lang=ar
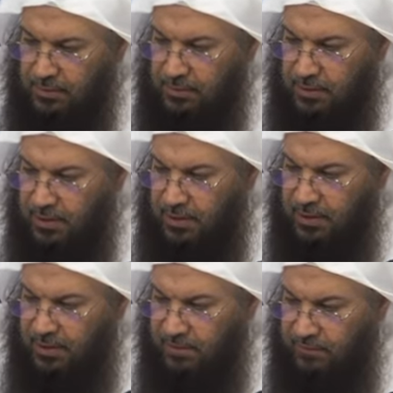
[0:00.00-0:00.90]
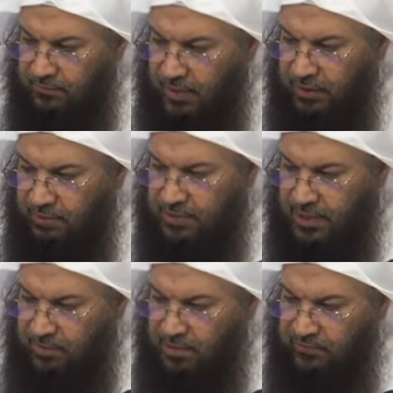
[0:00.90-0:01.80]
قال فاحرص
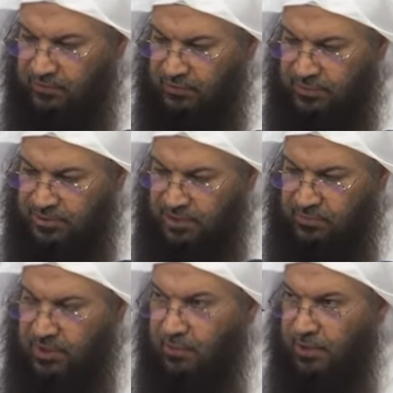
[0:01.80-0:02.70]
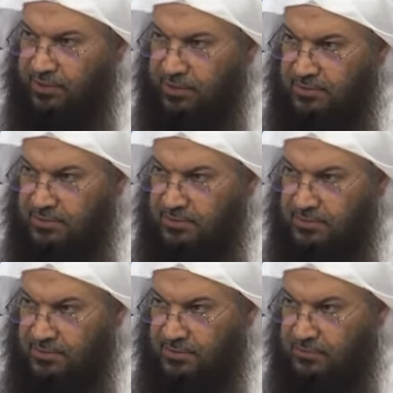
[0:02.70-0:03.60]
على ما ينفعك واستعن بالله ولا تعجز
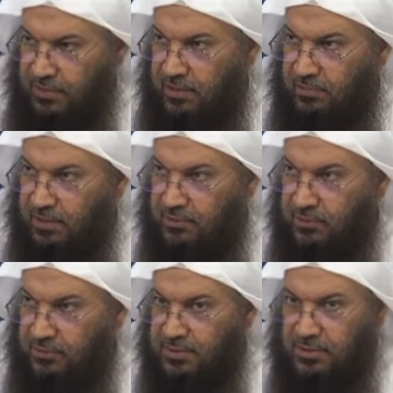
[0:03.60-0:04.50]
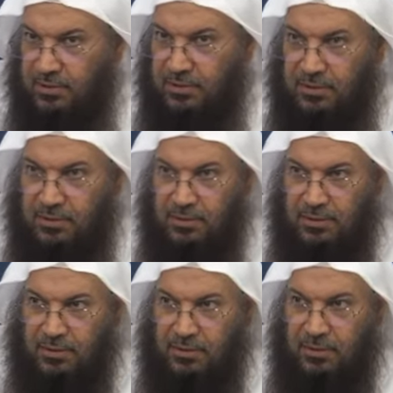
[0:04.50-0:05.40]
شوف كلمات مختصرة
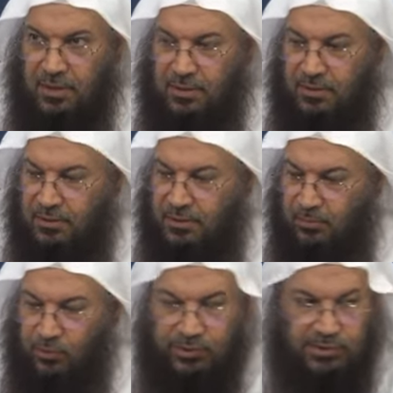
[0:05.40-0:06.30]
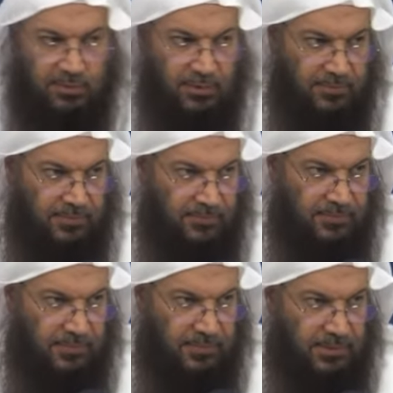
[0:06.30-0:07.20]
لكنها مرتبة
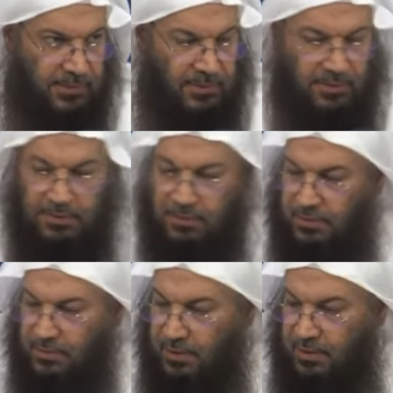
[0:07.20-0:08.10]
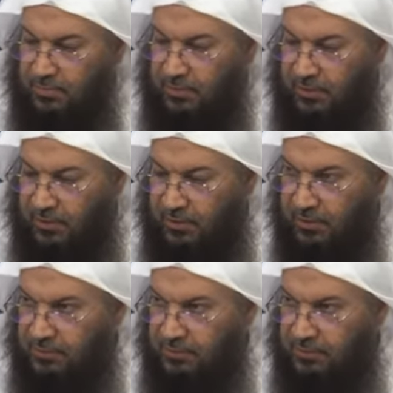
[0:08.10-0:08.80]
ها ماذا قال